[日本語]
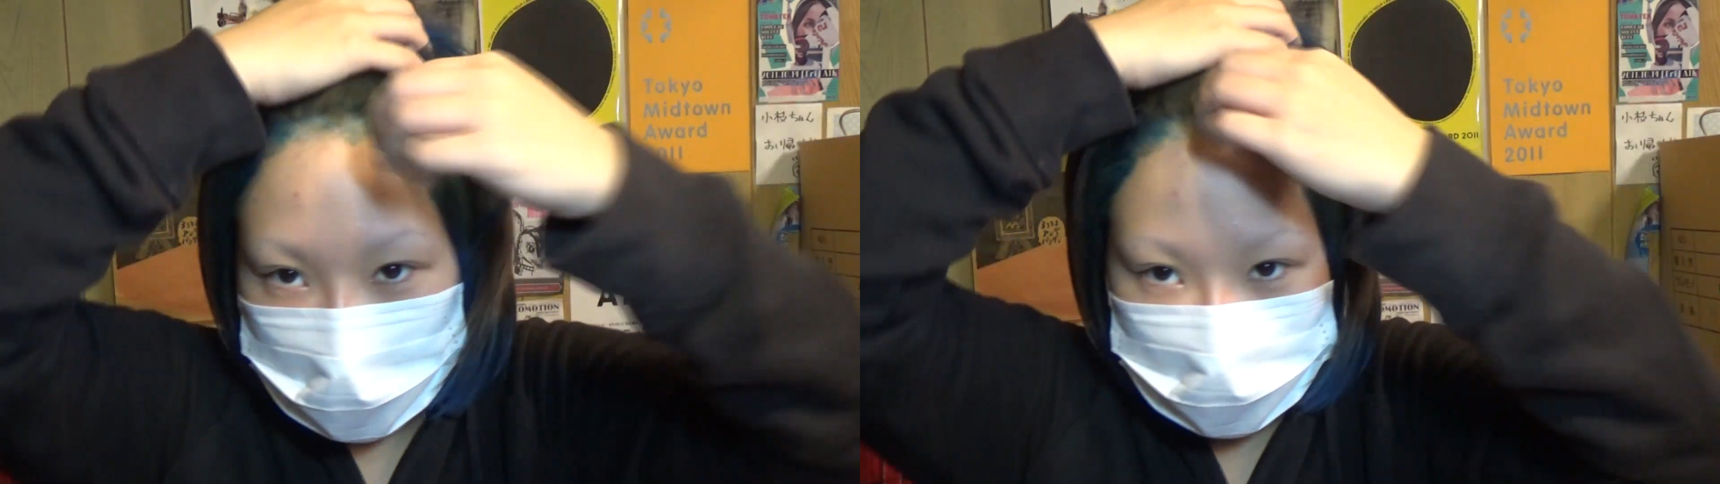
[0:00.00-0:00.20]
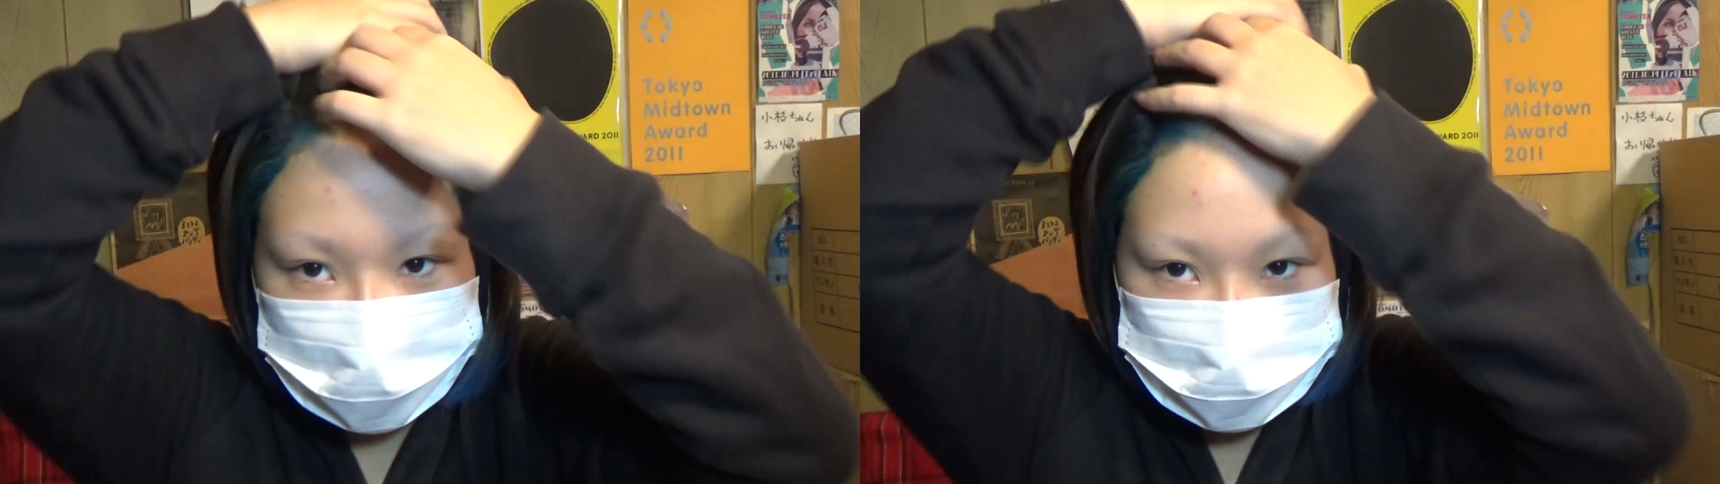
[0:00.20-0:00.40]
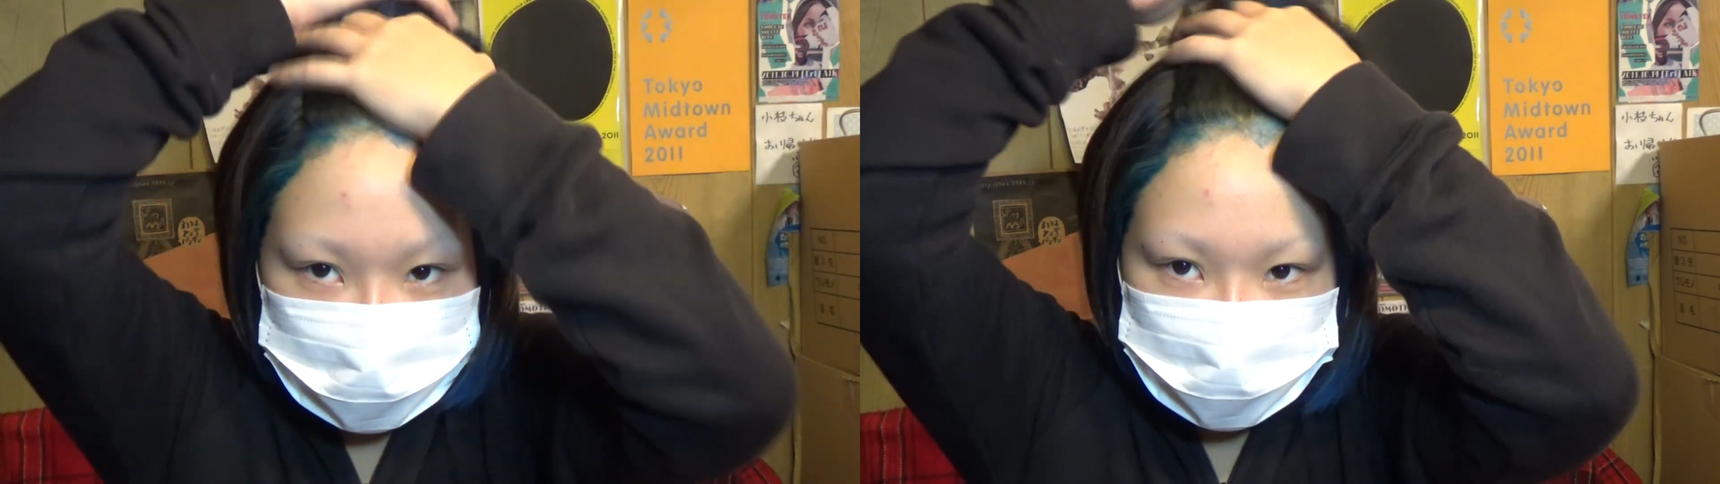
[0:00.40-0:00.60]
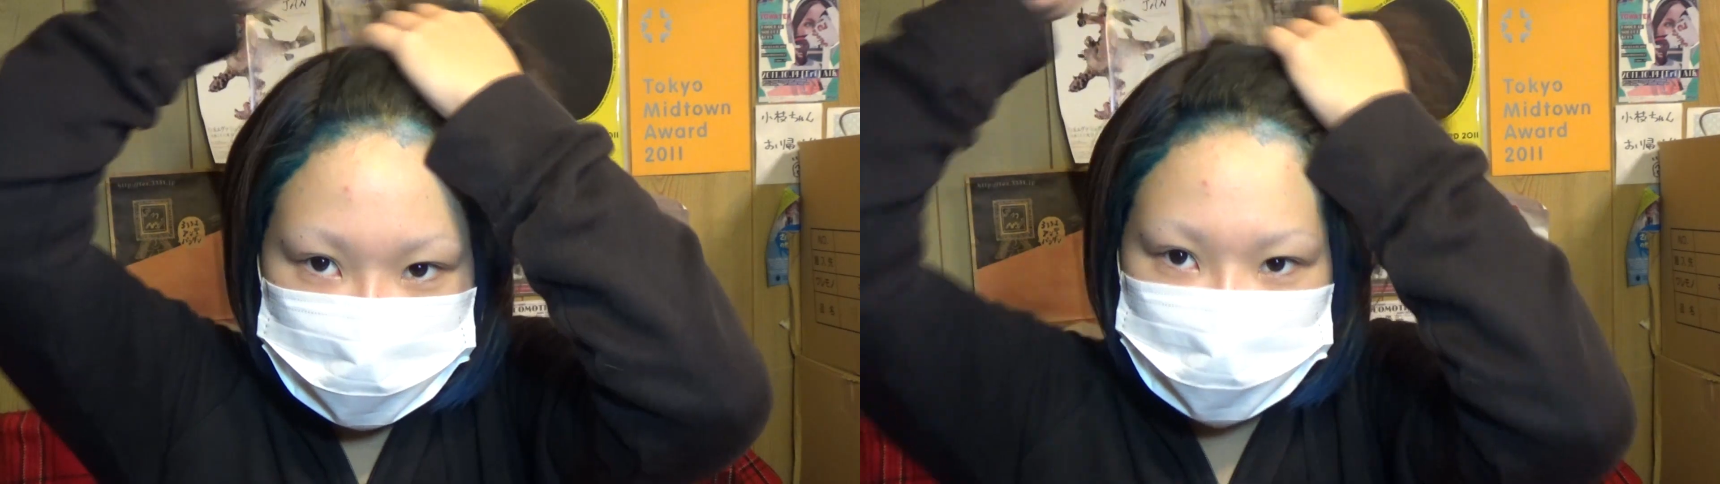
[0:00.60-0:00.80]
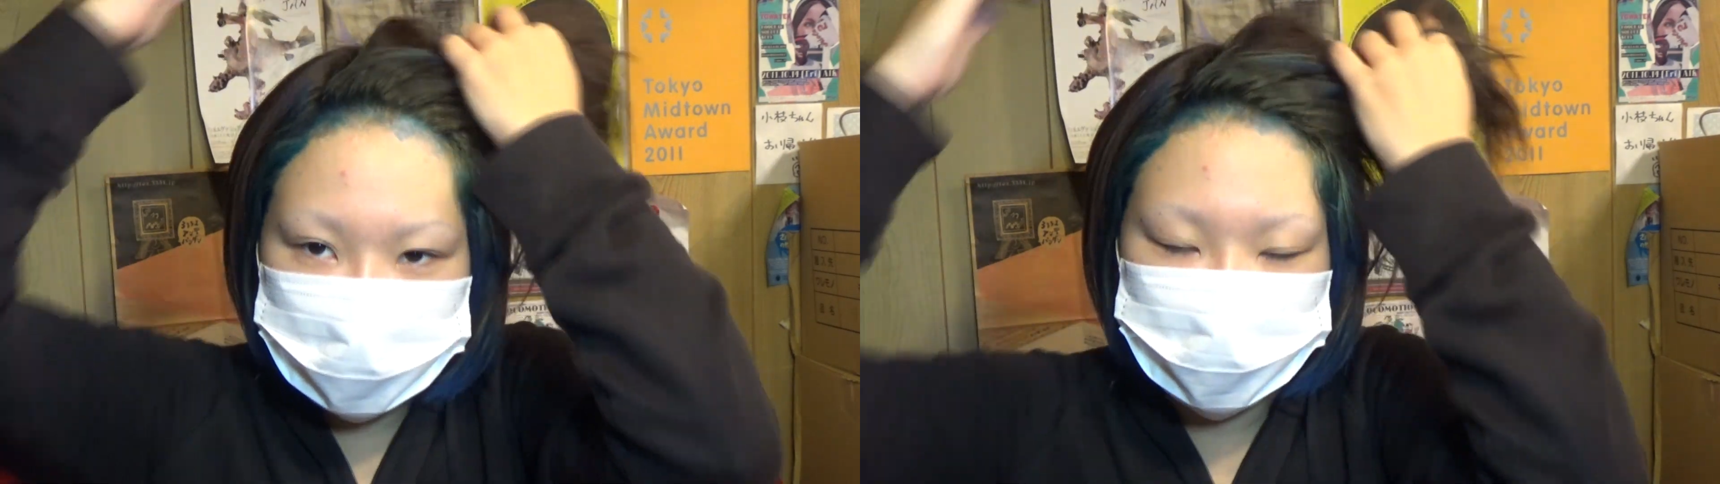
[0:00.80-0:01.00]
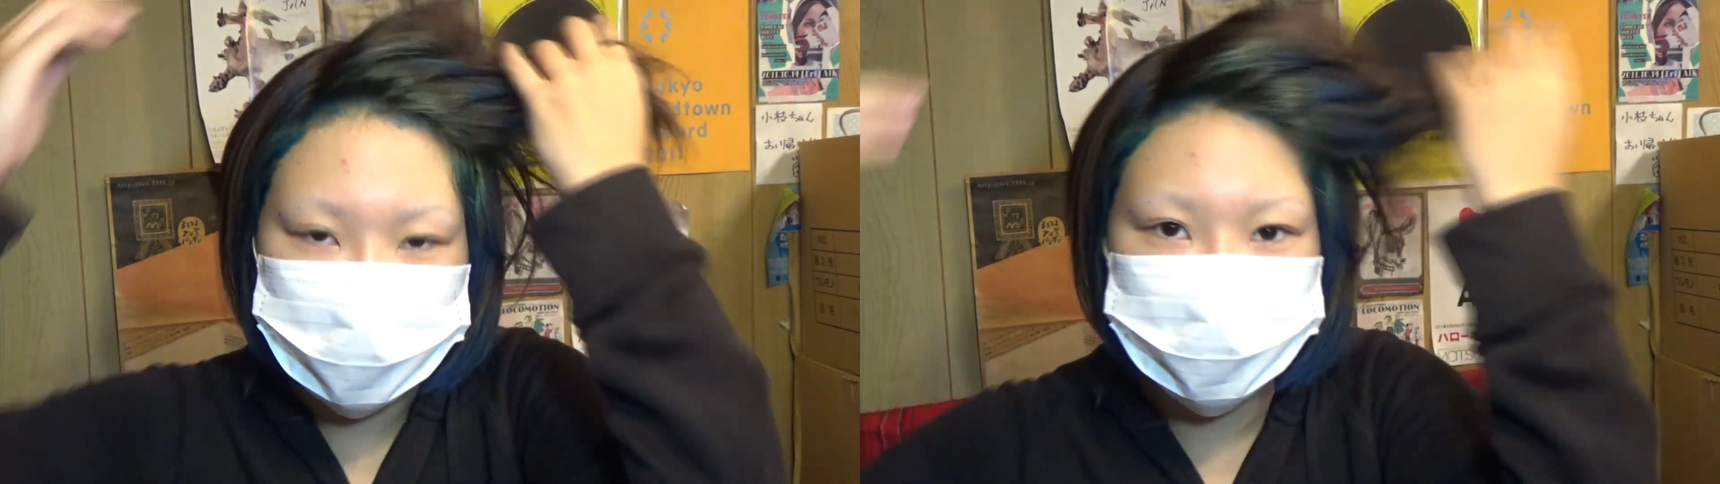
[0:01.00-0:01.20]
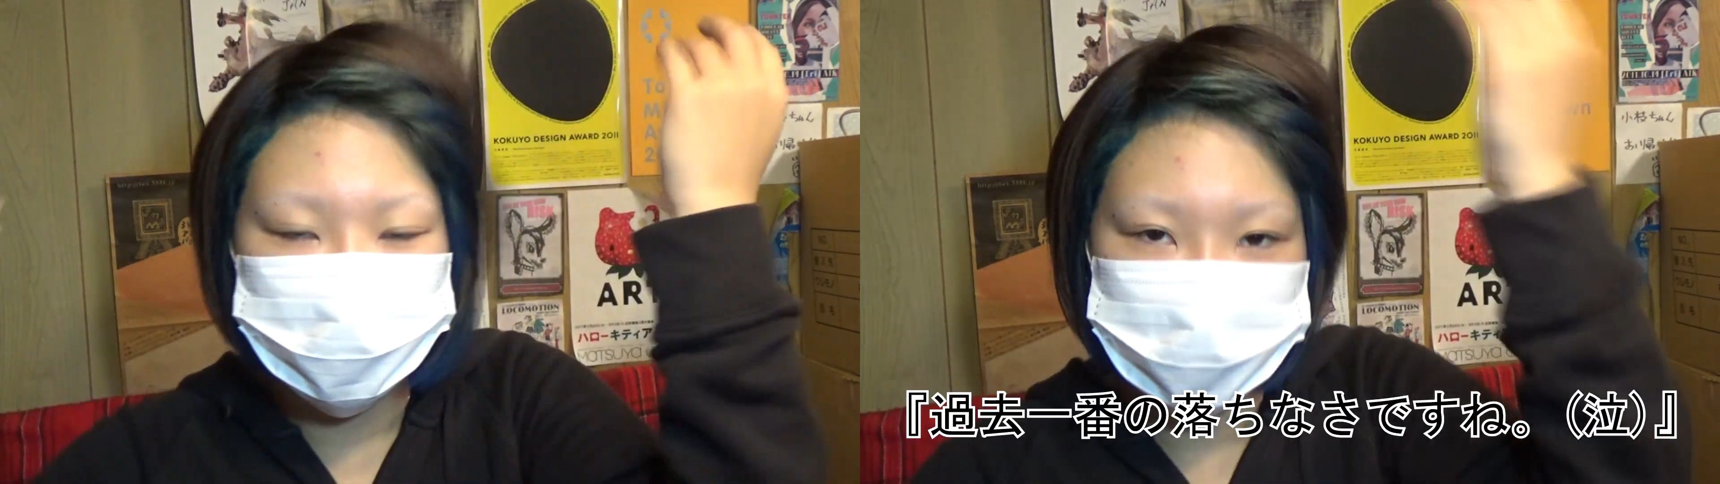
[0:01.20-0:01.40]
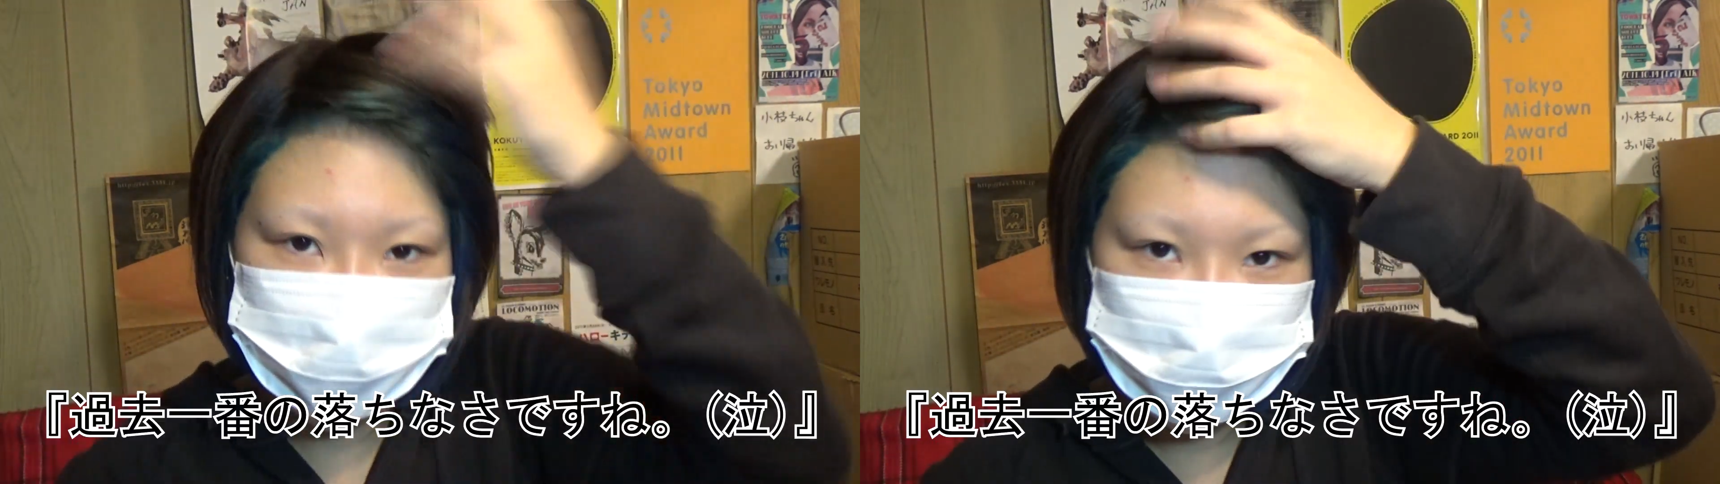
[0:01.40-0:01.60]
パラー剤の中で過
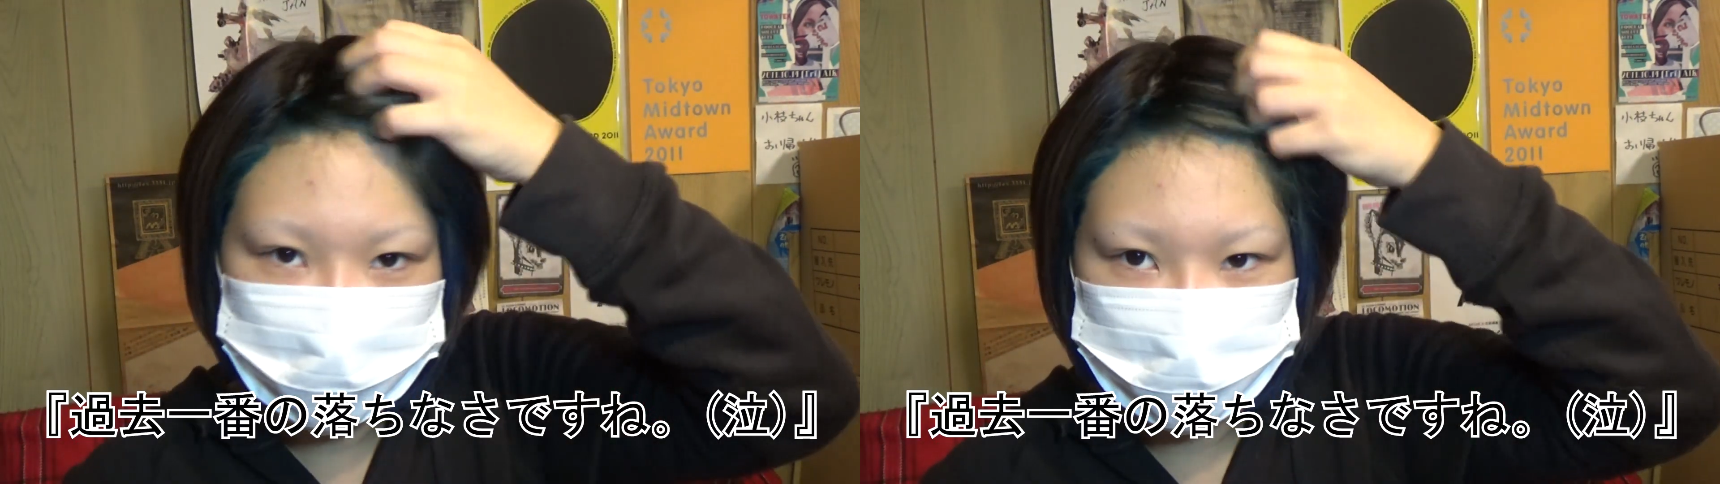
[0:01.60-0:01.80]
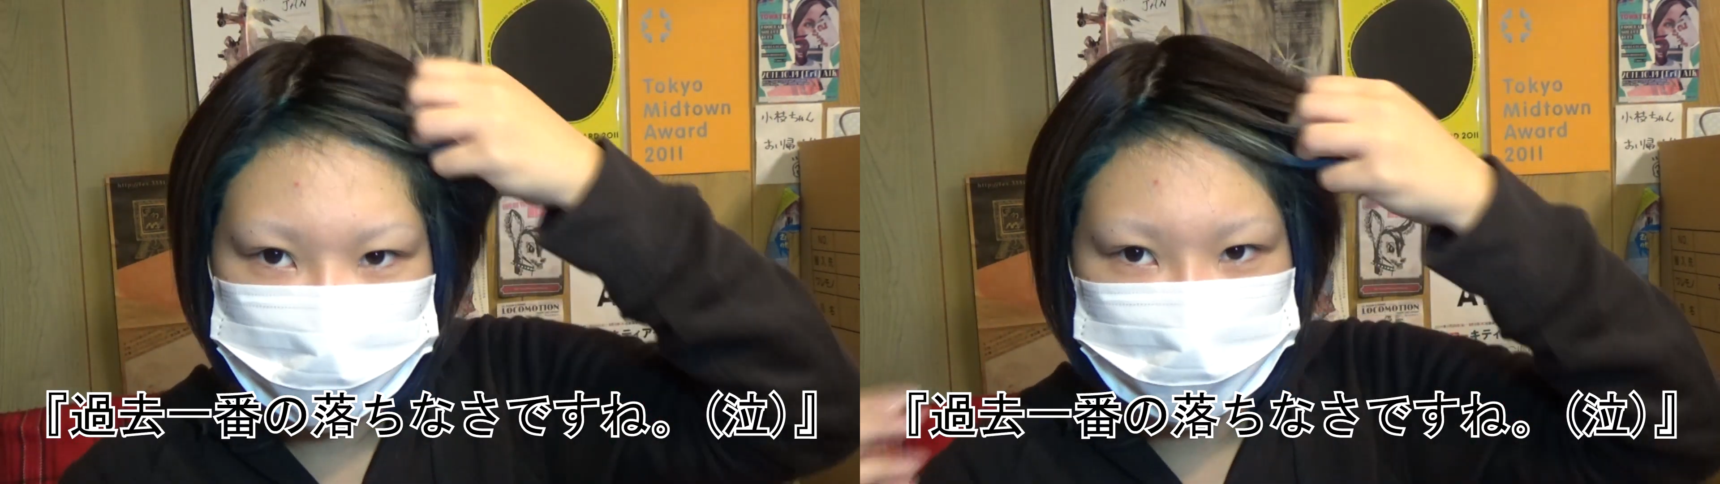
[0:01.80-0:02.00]
去一番